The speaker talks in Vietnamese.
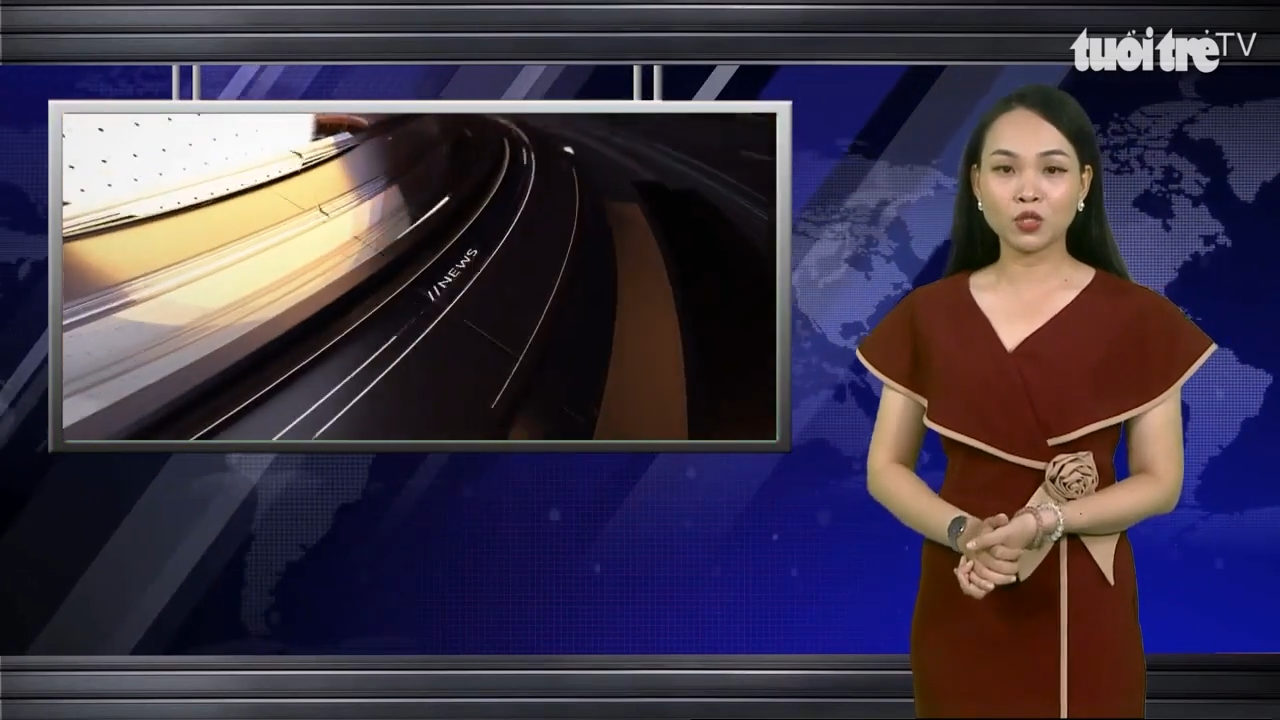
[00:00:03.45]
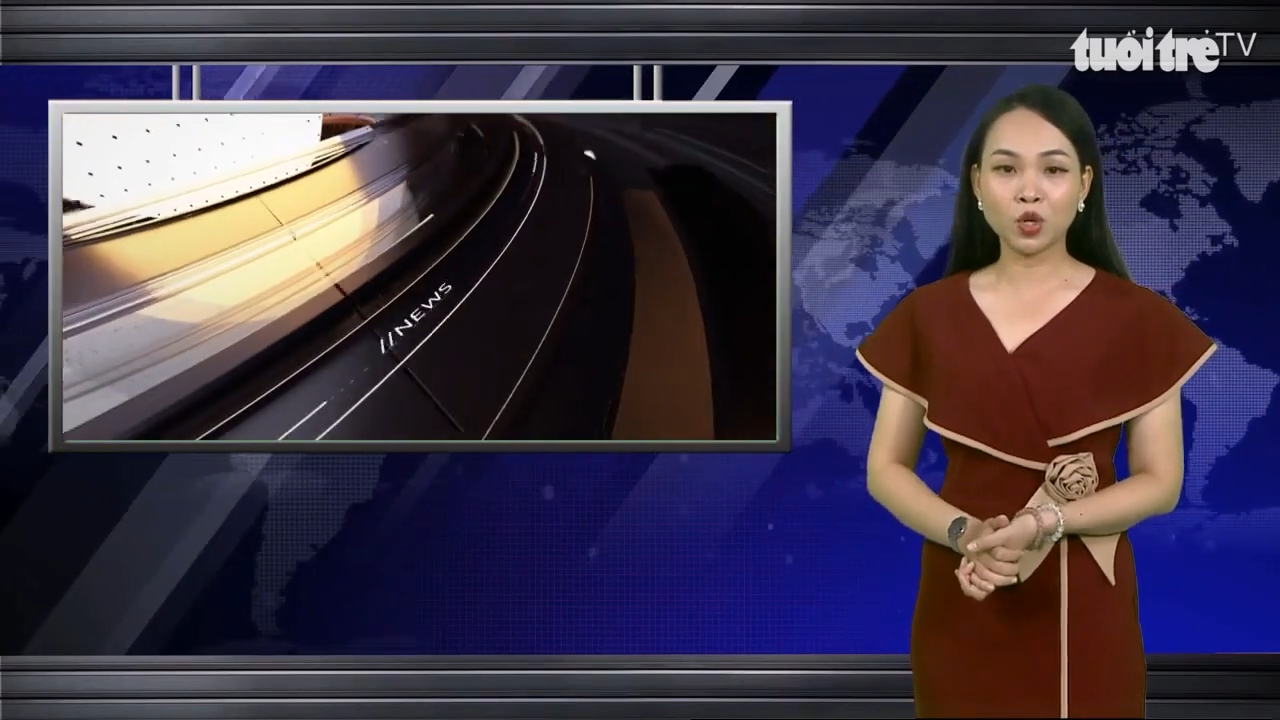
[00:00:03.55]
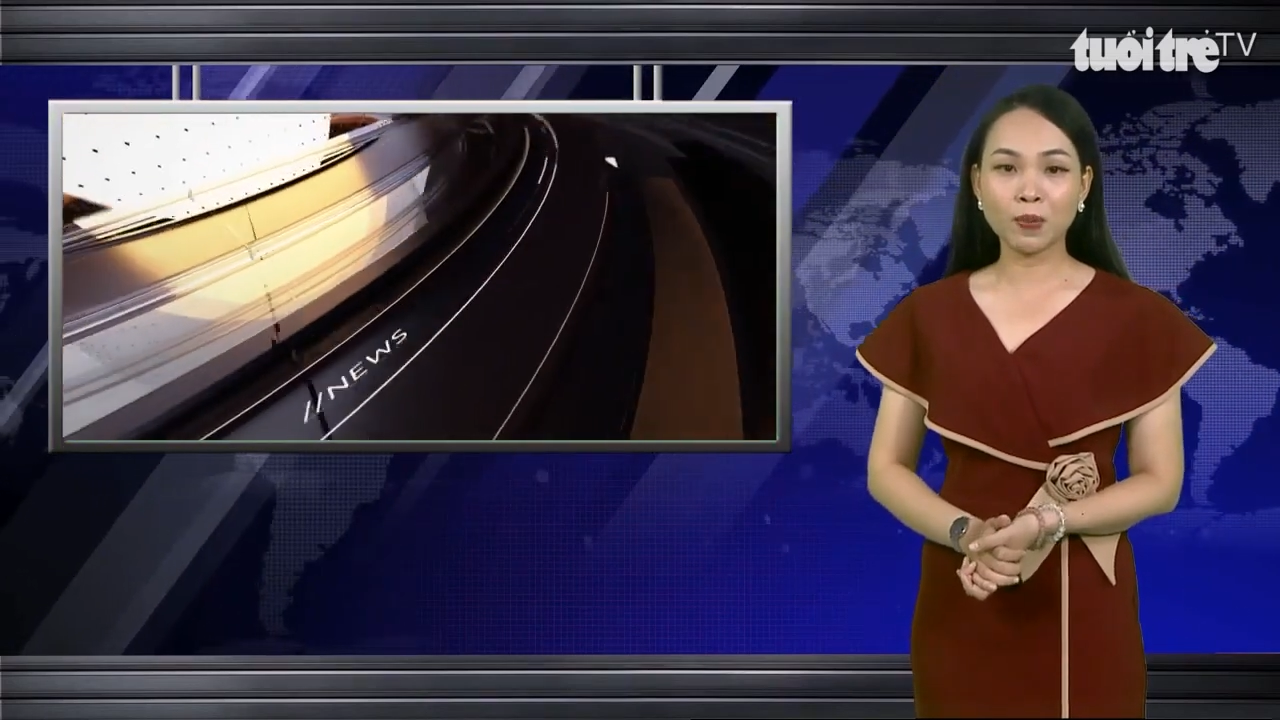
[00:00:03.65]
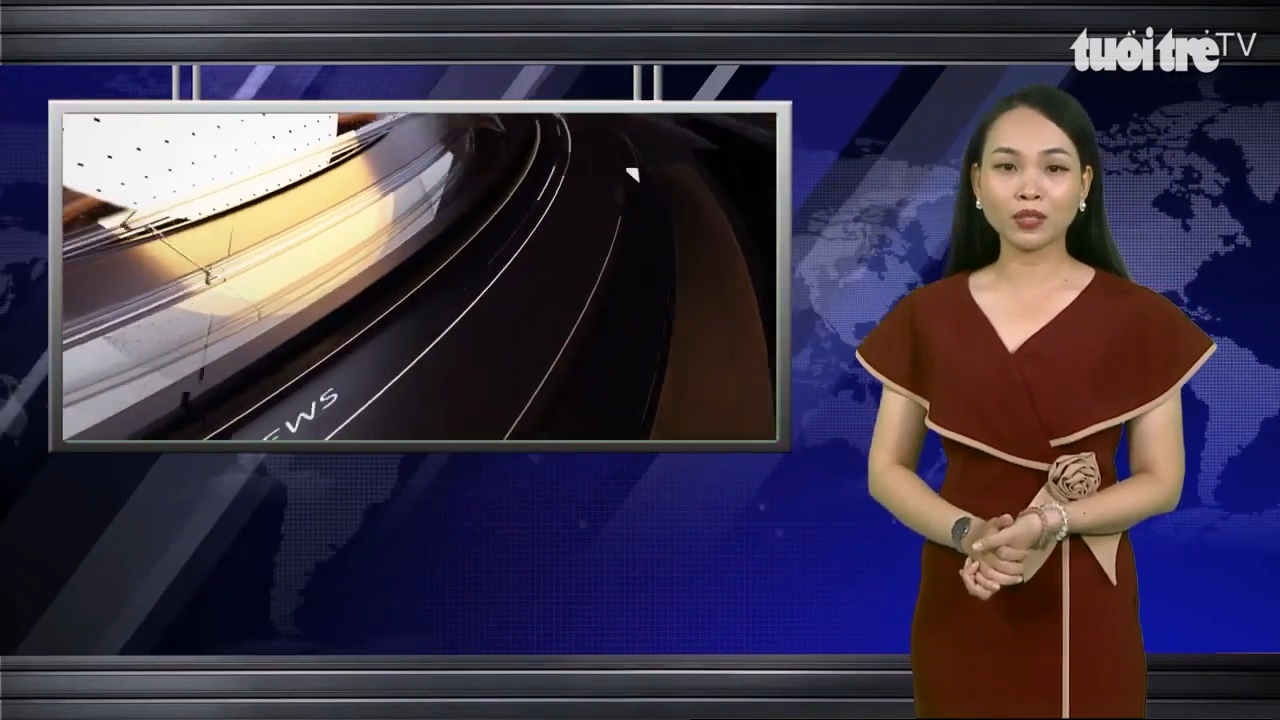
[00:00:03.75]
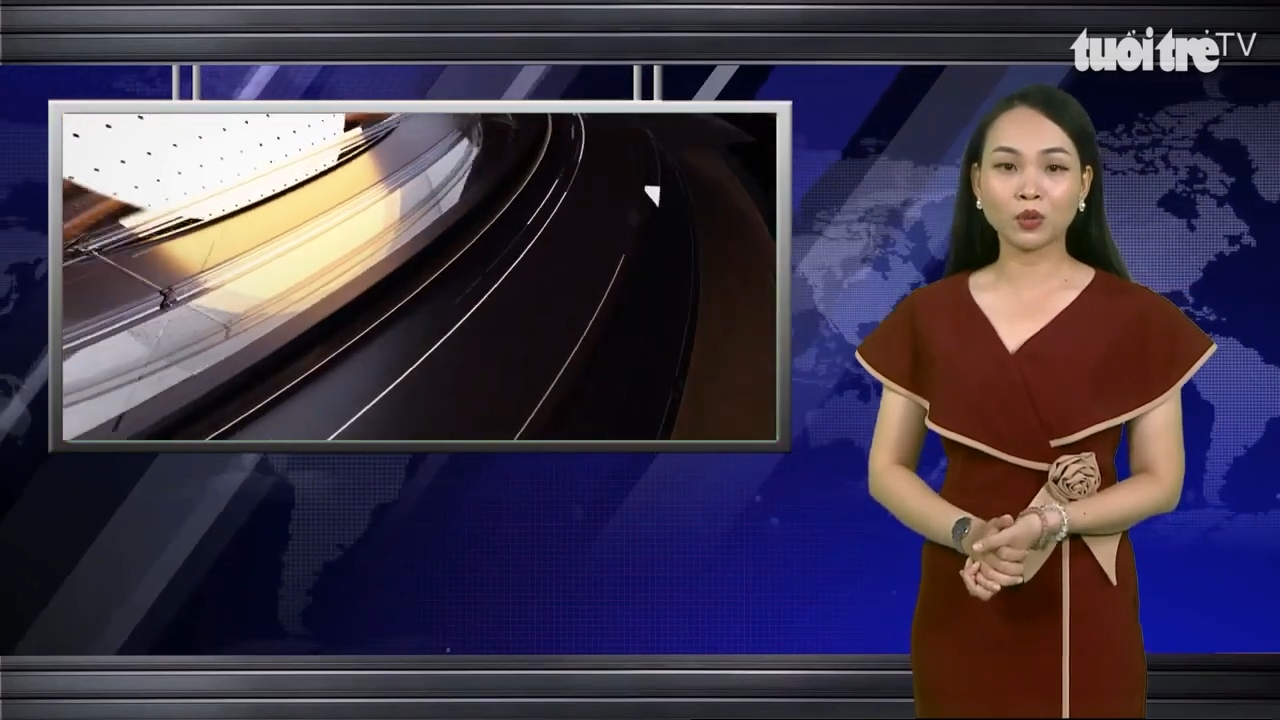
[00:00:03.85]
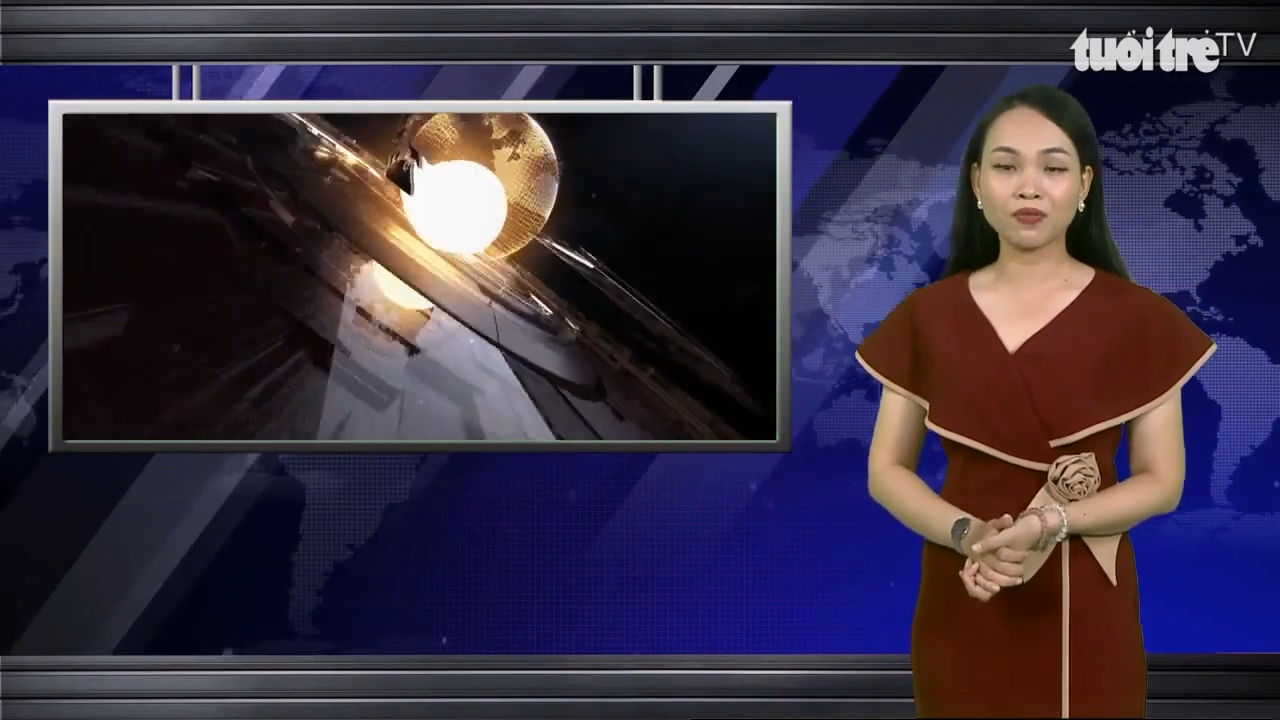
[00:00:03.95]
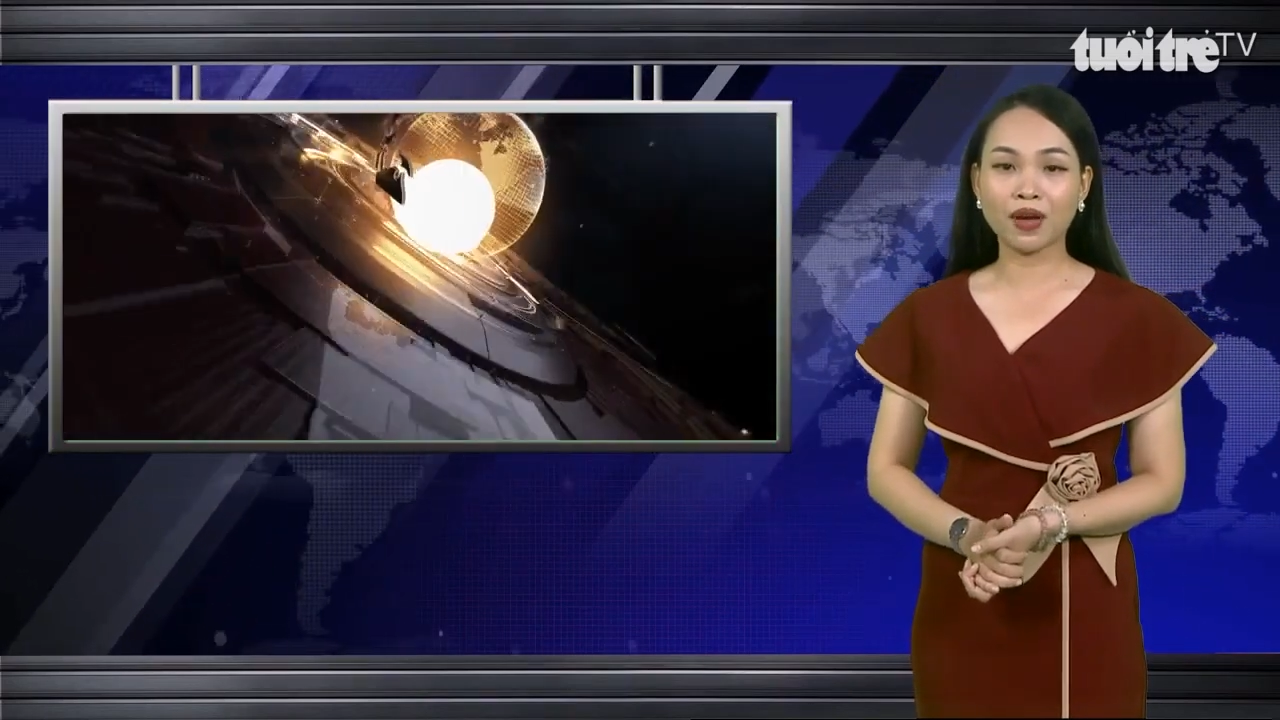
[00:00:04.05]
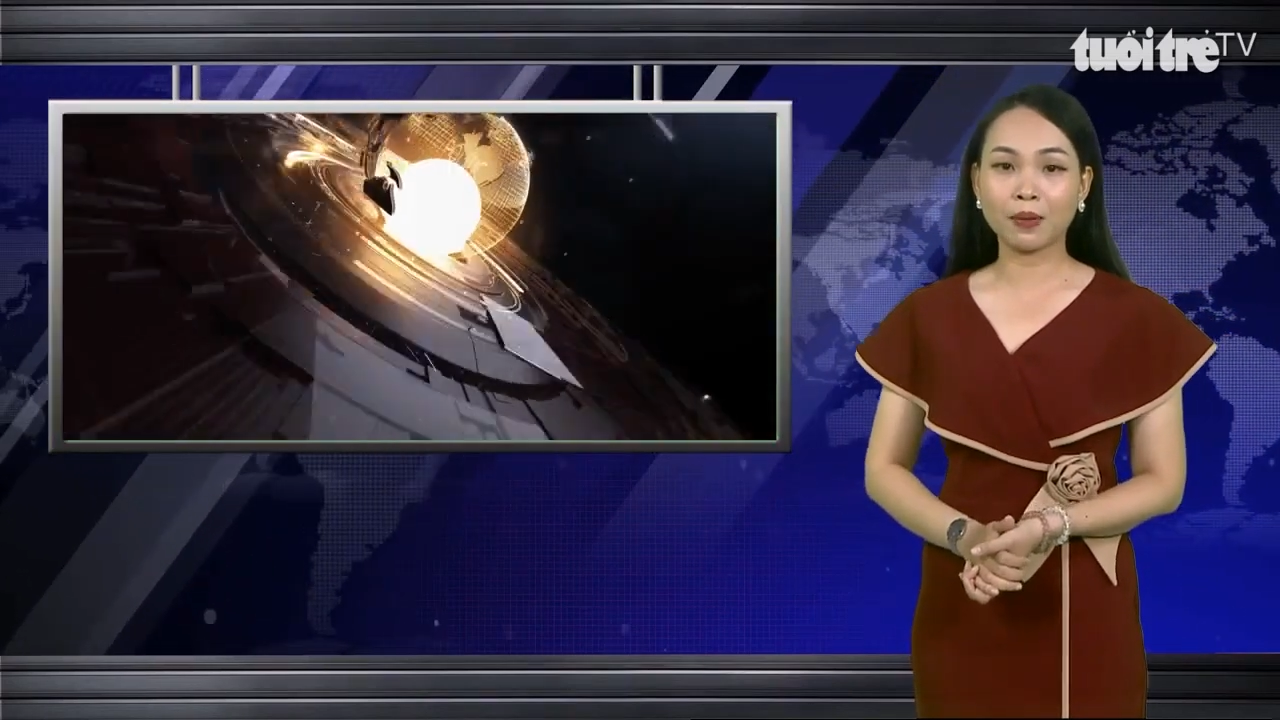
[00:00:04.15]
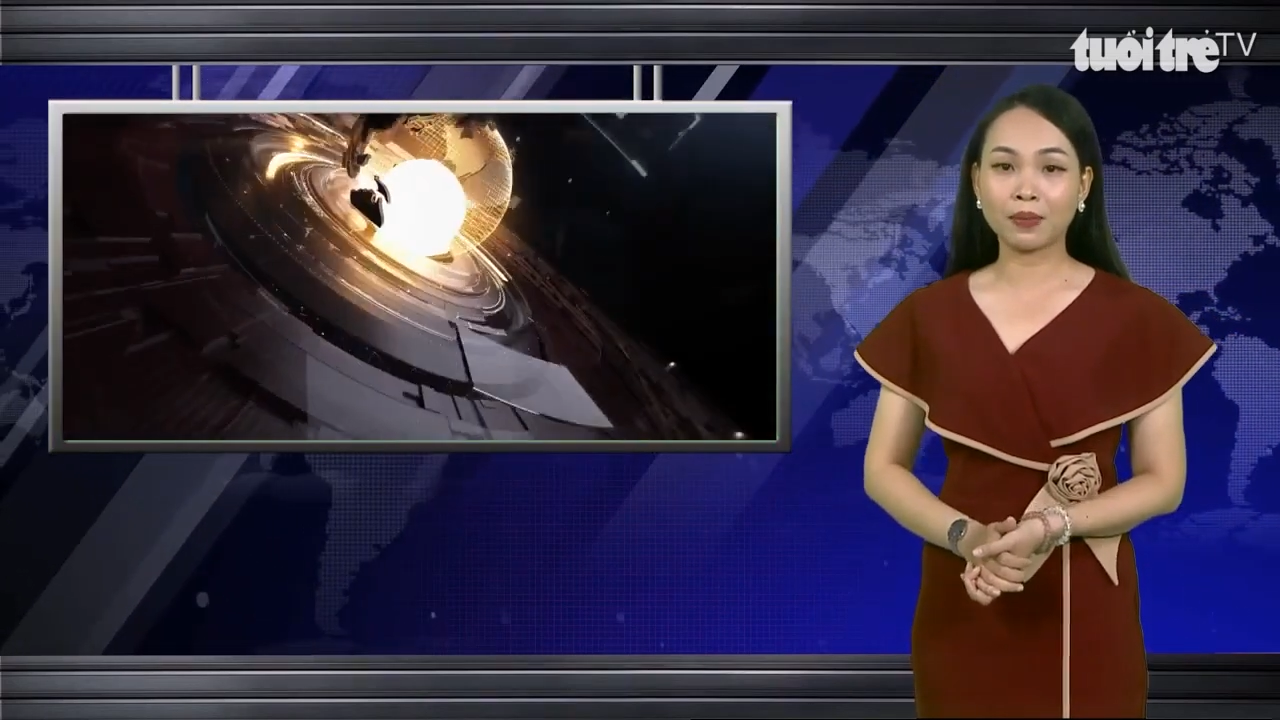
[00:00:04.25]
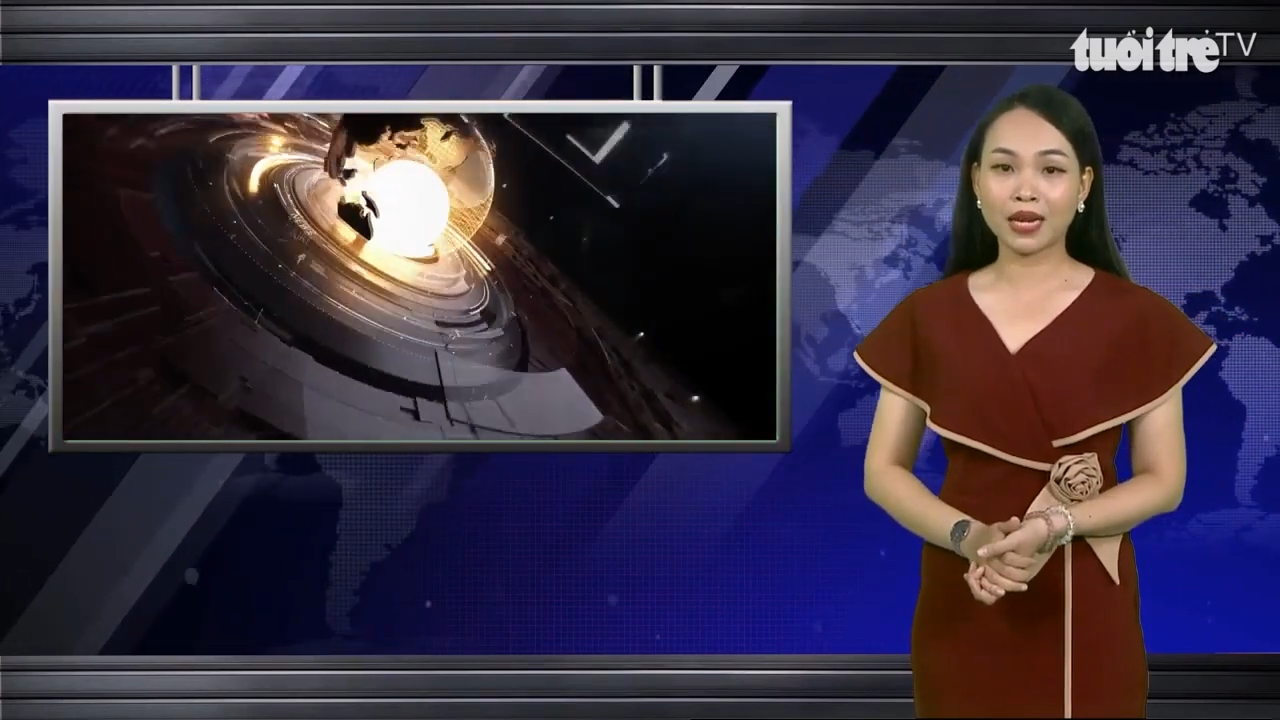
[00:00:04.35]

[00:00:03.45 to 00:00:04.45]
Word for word: truy bắt thủ phạm